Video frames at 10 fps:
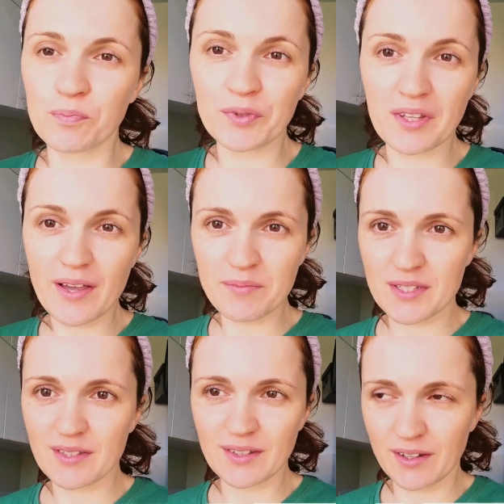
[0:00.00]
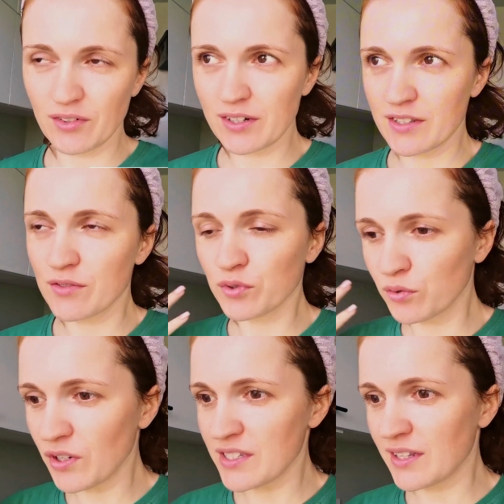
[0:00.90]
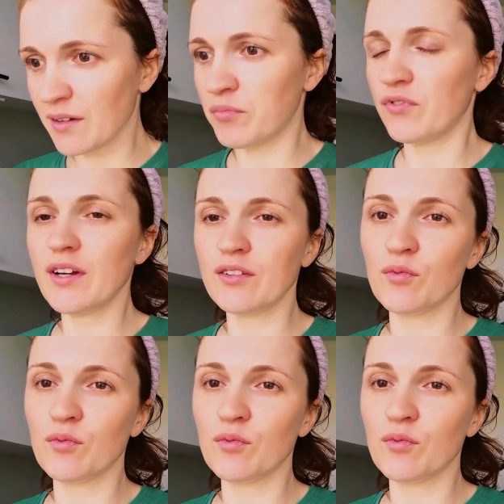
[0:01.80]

пытаемся договориться. Вот у вас так бывает.